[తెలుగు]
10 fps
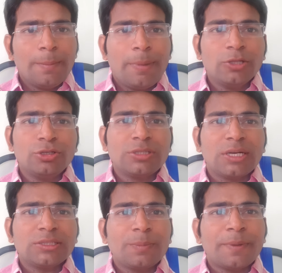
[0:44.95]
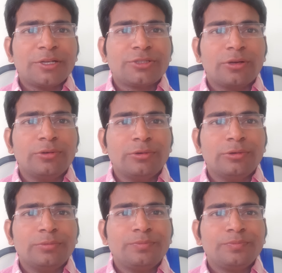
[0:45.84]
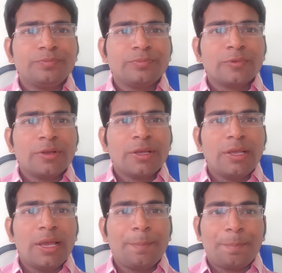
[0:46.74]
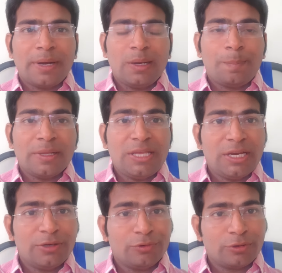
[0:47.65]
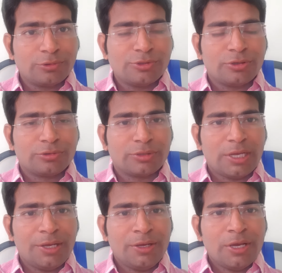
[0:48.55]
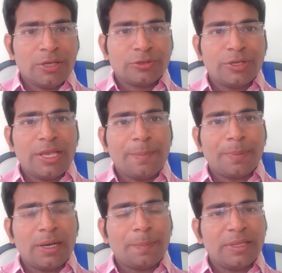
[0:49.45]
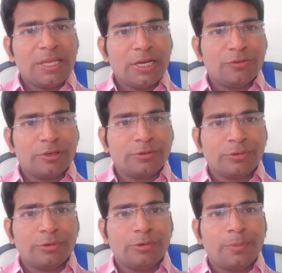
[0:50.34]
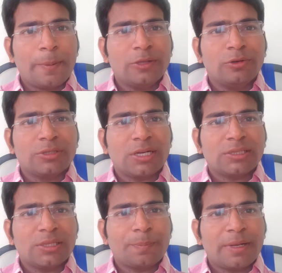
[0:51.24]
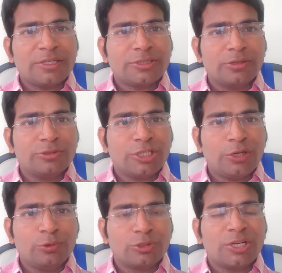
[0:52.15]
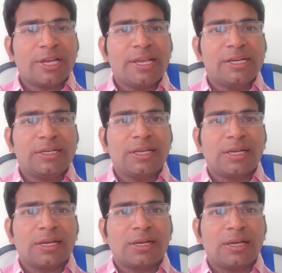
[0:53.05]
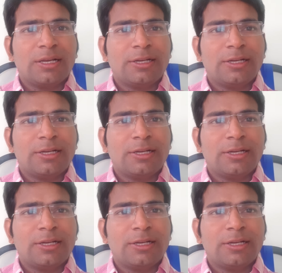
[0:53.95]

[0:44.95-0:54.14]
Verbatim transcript: పదో తరగతి పరీక్షలు ఏప్రిల్ పదిహేడు వరకు జరుగుతాయి సో ఏప్రిల్ పదిహేడు వరకు పదో తరగతి పరీక్షలు జరుగుతున్నాయి అంటే కనుక